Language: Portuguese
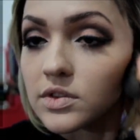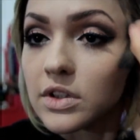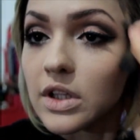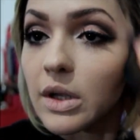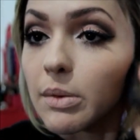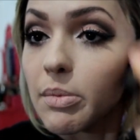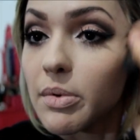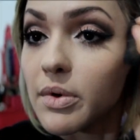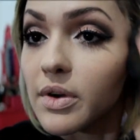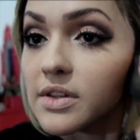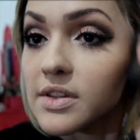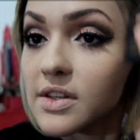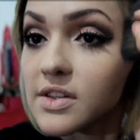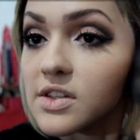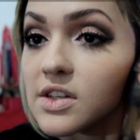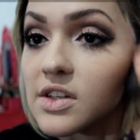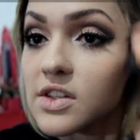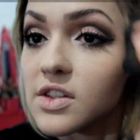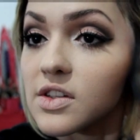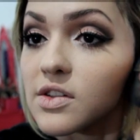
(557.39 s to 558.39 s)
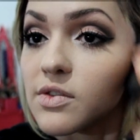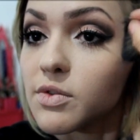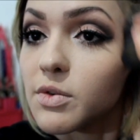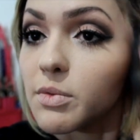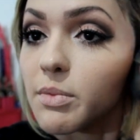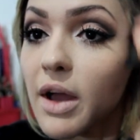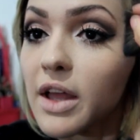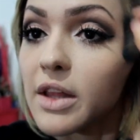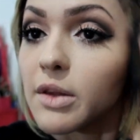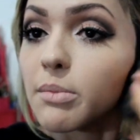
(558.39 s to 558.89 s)
Depois a gente
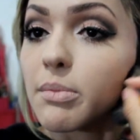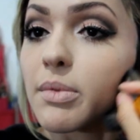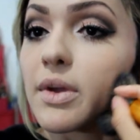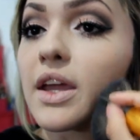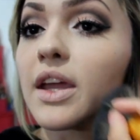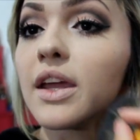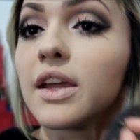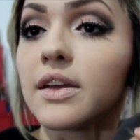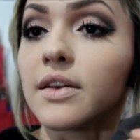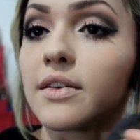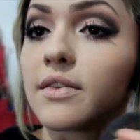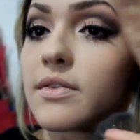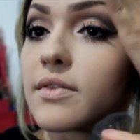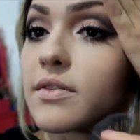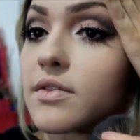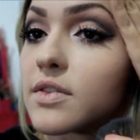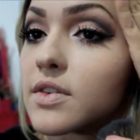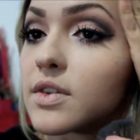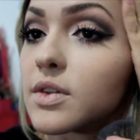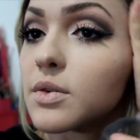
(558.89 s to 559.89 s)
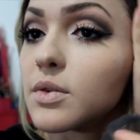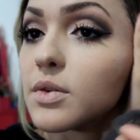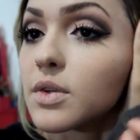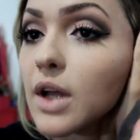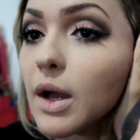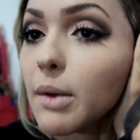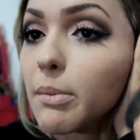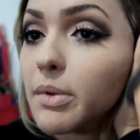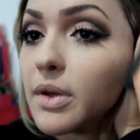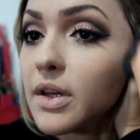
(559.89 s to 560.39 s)
esfumado bem, segura o
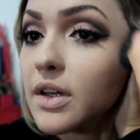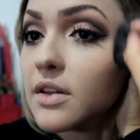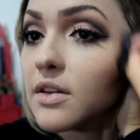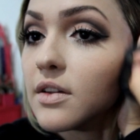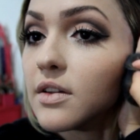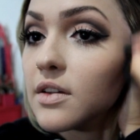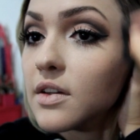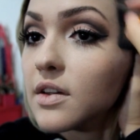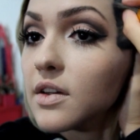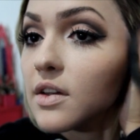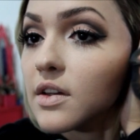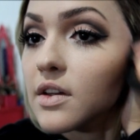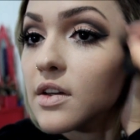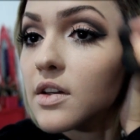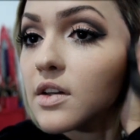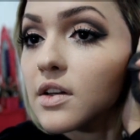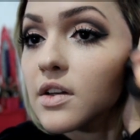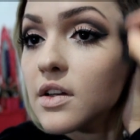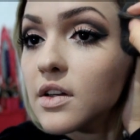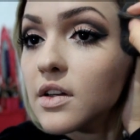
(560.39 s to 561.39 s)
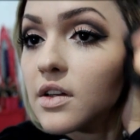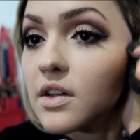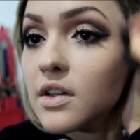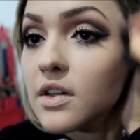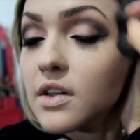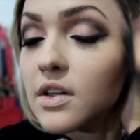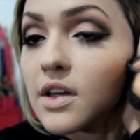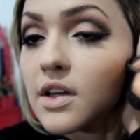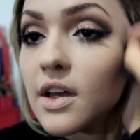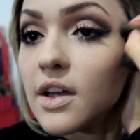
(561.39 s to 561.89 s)
cabelo,
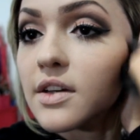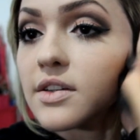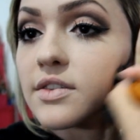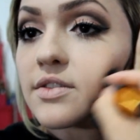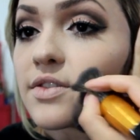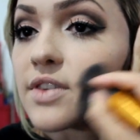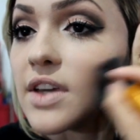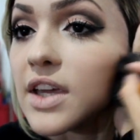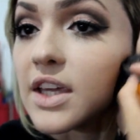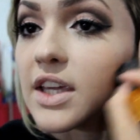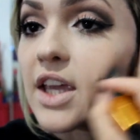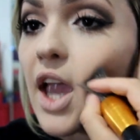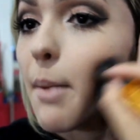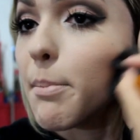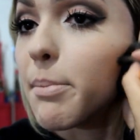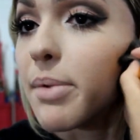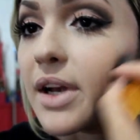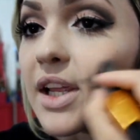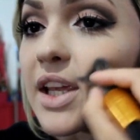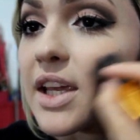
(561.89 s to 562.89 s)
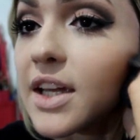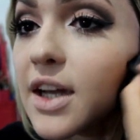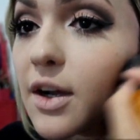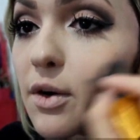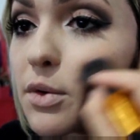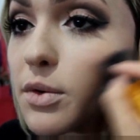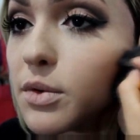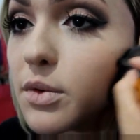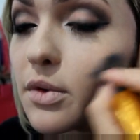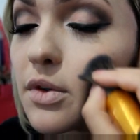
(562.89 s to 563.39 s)
vem e
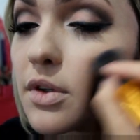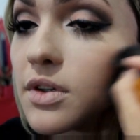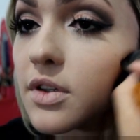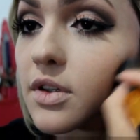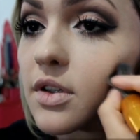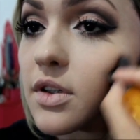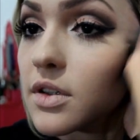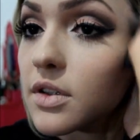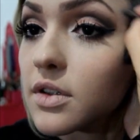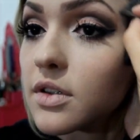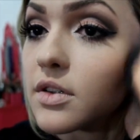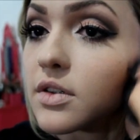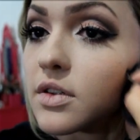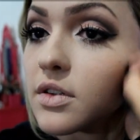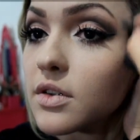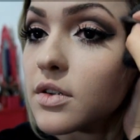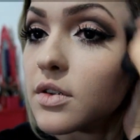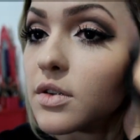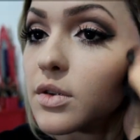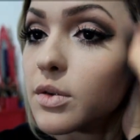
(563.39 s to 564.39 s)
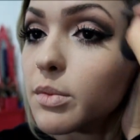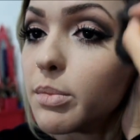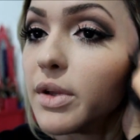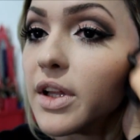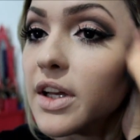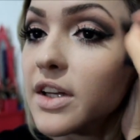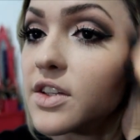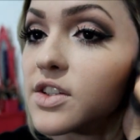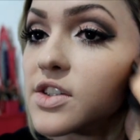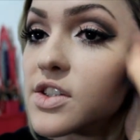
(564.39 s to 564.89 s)
aplica o, o
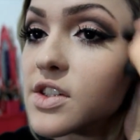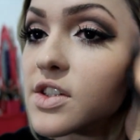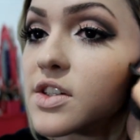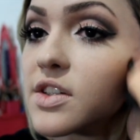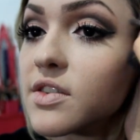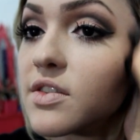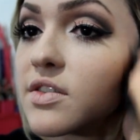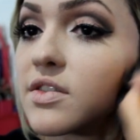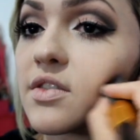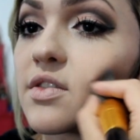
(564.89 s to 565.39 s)
blush.